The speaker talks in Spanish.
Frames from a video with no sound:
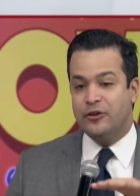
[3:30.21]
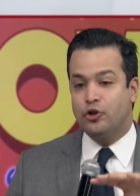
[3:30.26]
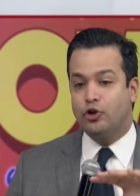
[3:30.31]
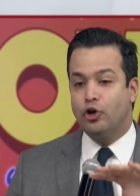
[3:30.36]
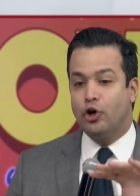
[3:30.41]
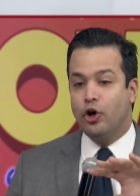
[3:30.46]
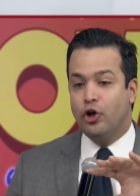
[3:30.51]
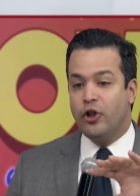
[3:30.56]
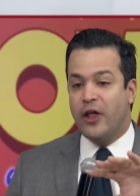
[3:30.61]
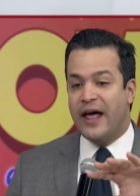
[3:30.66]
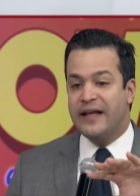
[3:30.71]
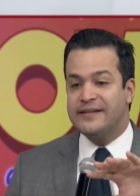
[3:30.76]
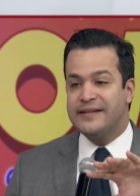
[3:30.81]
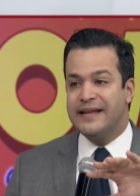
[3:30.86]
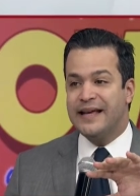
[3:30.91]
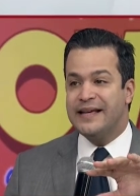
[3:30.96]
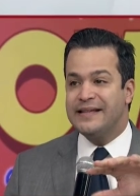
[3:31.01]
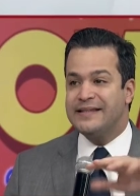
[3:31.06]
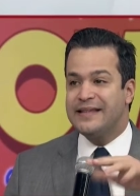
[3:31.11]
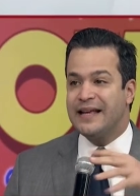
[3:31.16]
y
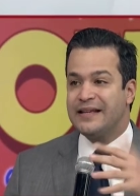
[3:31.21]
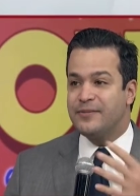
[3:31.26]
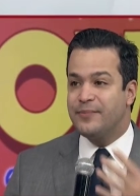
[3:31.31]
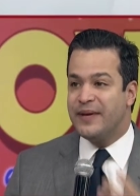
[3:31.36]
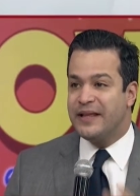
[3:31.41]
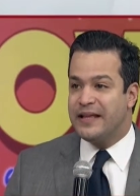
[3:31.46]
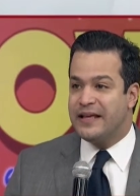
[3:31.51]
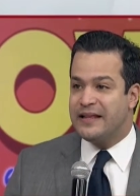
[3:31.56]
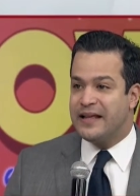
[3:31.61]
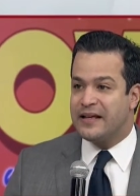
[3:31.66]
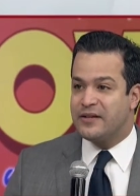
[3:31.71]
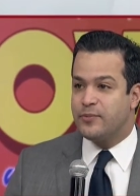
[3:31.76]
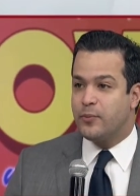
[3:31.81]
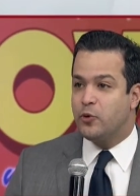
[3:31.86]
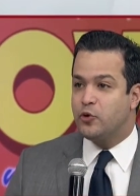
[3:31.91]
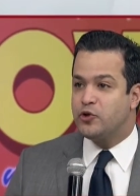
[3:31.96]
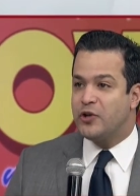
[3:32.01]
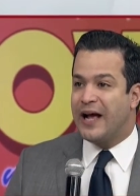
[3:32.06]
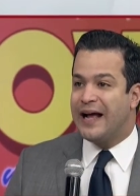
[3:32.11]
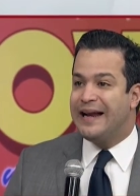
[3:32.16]
todas estas
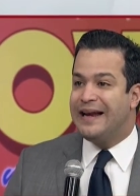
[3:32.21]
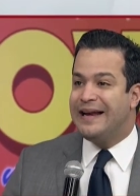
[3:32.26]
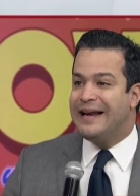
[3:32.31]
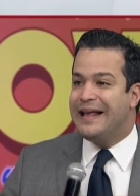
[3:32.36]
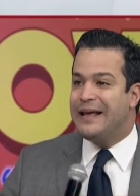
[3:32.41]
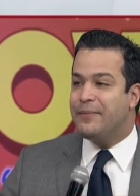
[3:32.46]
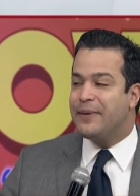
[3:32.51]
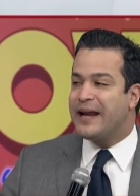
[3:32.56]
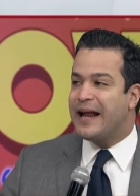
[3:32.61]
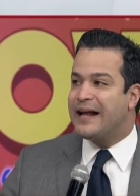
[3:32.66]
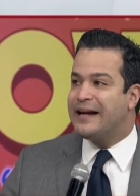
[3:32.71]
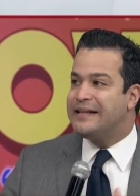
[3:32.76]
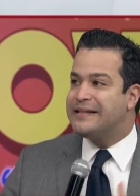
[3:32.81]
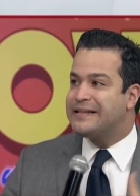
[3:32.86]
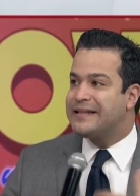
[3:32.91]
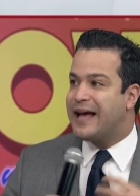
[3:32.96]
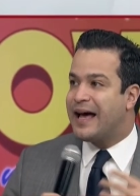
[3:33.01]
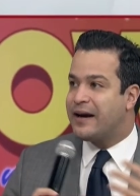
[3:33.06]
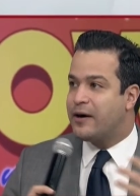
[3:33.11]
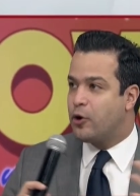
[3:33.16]
medidas buscan
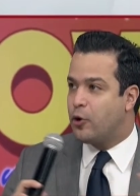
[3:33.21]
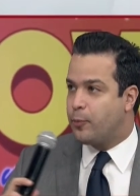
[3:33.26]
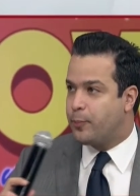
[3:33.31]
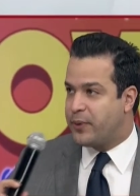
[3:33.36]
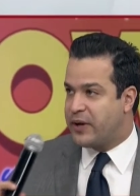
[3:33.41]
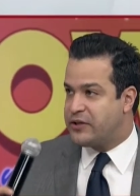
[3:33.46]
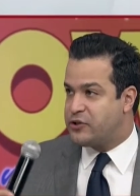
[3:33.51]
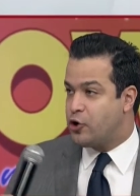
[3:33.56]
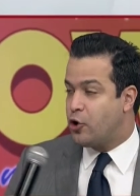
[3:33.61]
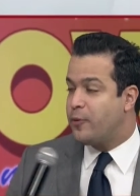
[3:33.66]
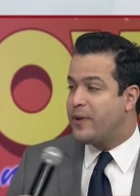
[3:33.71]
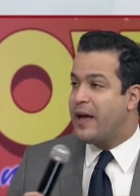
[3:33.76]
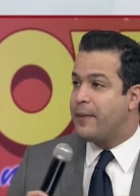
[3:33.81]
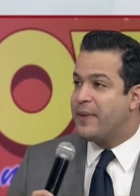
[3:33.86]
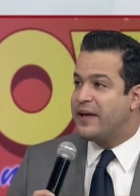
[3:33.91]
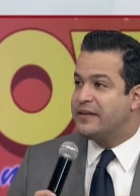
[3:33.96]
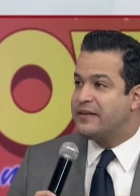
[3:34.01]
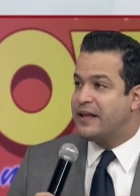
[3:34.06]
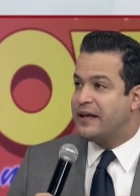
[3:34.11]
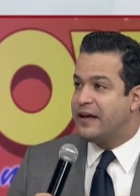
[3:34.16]
liberalizar los precios.
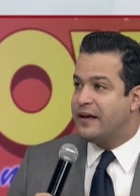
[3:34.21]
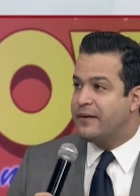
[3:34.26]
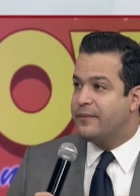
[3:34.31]
Obviamente. O